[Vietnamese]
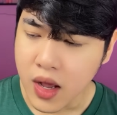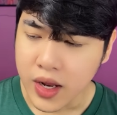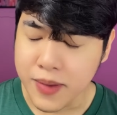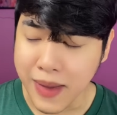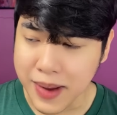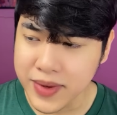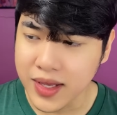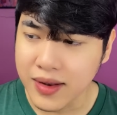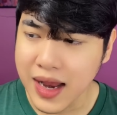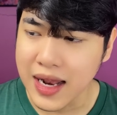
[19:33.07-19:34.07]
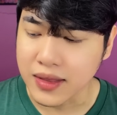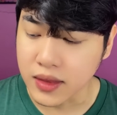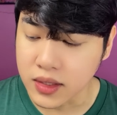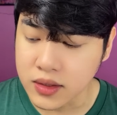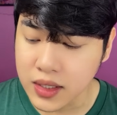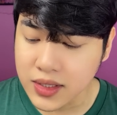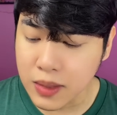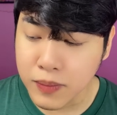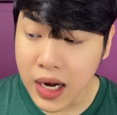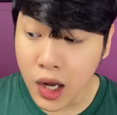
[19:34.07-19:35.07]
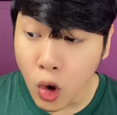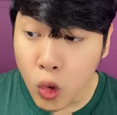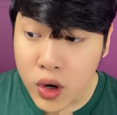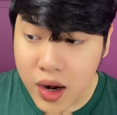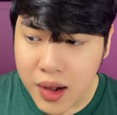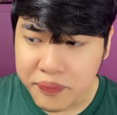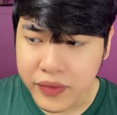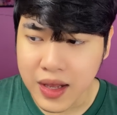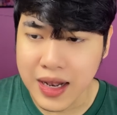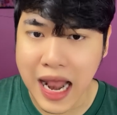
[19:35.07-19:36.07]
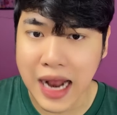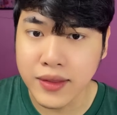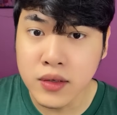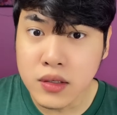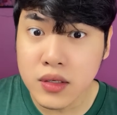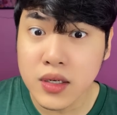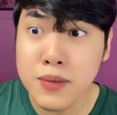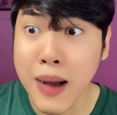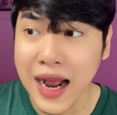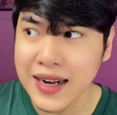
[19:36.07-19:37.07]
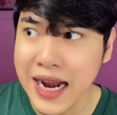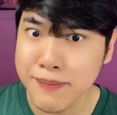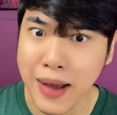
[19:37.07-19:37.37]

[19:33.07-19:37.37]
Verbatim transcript: Thì mẹ mới nhìn thấy là từ ở trong cái lu đó là nước nó cứ bắn ra,